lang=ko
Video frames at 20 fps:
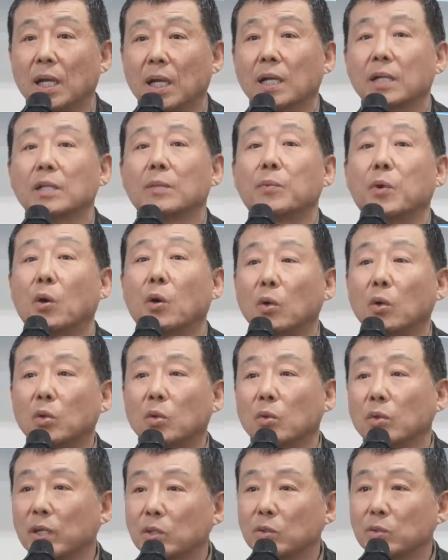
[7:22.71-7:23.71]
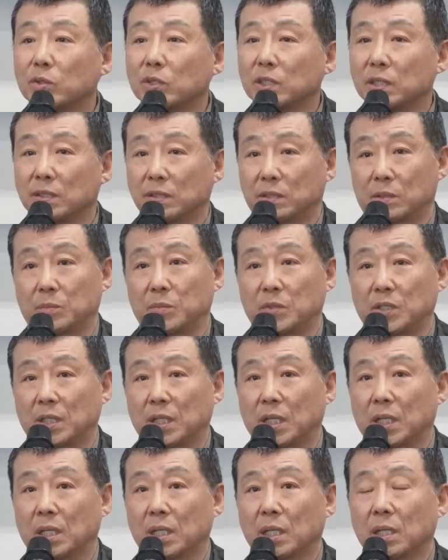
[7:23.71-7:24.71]
근데 별도의 조직이
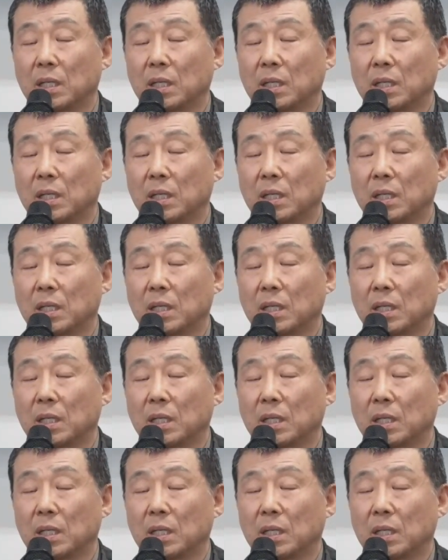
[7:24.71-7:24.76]
있습니다.